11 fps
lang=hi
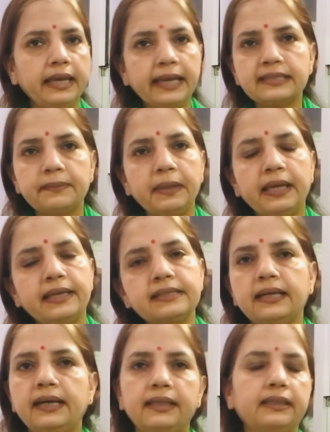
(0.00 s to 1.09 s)
एक समय
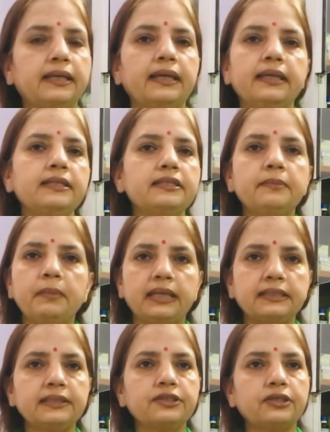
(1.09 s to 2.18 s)
ऐसा आता है जब
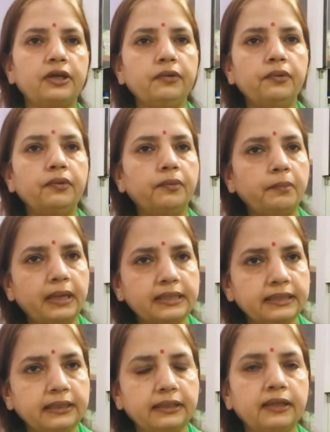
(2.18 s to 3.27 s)
मासिक श्राव
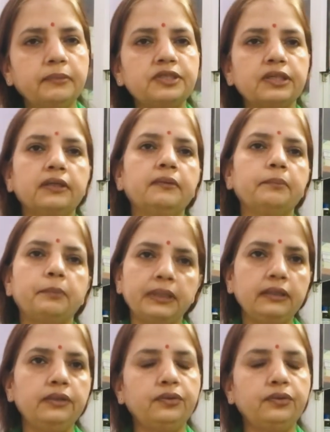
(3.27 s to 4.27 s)
मासिक धर्म चक्र बंद